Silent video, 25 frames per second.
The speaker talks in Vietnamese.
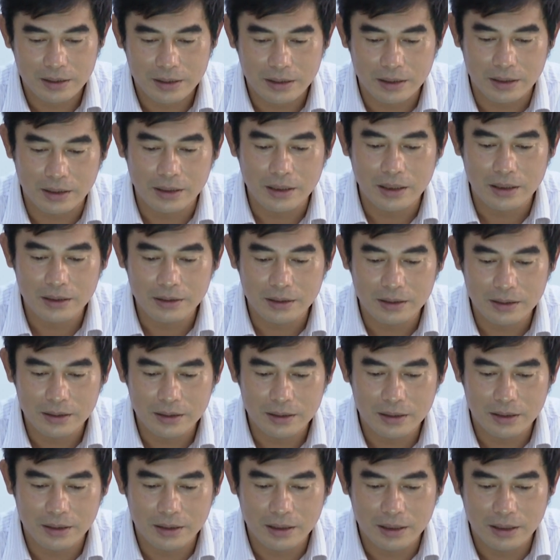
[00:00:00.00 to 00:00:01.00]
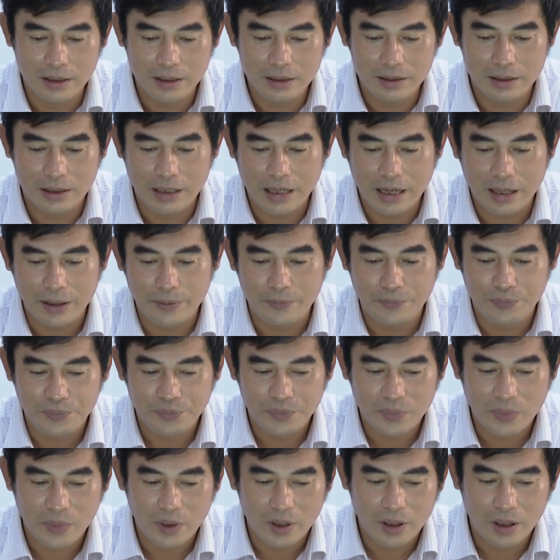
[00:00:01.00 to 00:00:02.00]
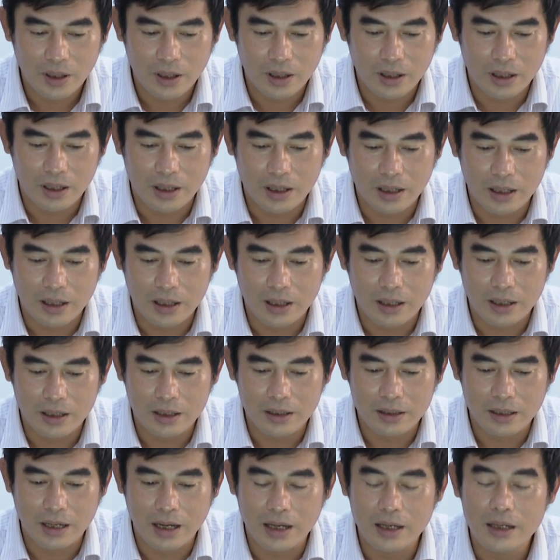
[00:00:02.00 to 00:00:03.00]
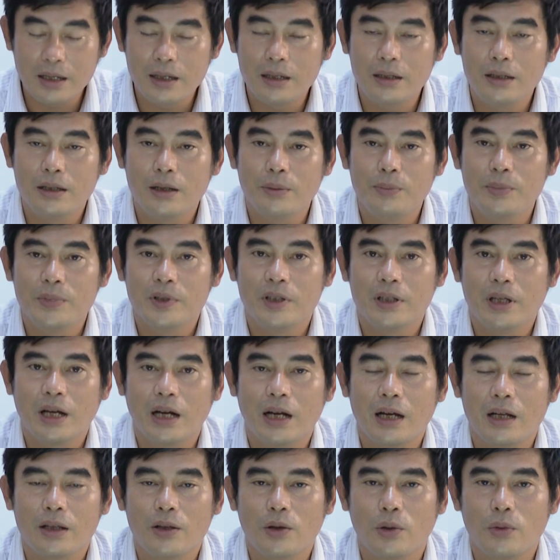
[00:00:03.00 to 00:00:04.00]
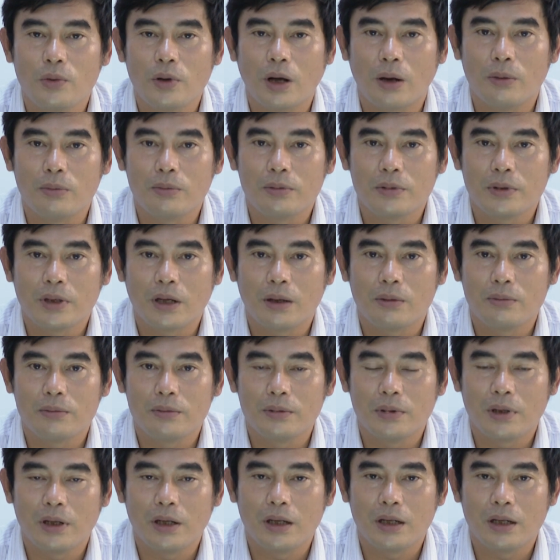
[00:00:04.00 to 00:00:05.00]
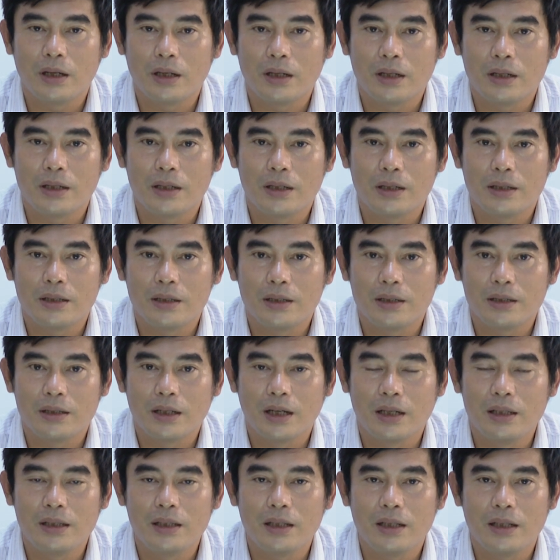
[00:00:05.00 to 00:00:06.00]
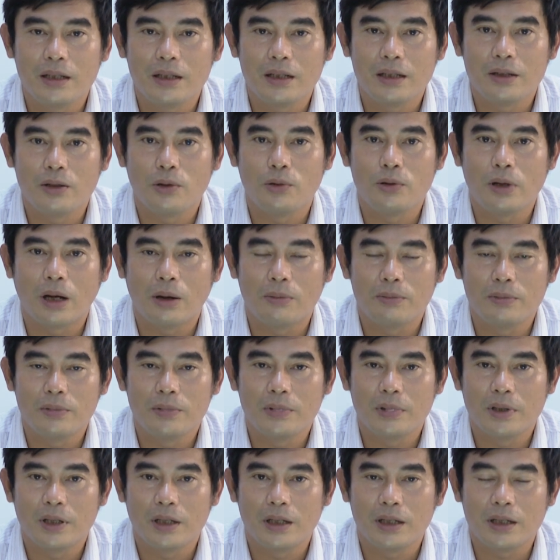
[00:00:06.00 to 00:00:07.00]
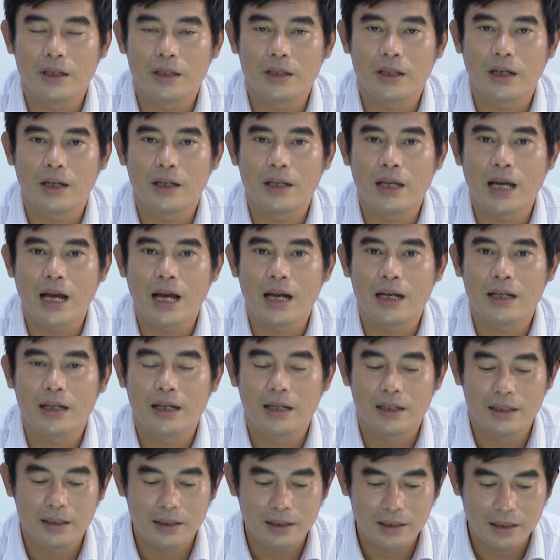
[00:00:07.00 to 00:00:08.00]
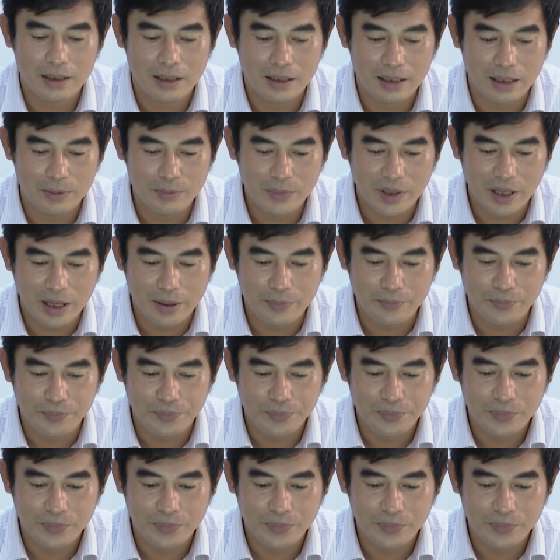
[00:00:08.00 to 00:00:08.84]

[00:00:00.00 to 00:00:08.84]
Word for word: gửi đến gửi đến người dân à, để giúp người dân là chủ động trong đến chủ động à, thời gian đến điểm tiêm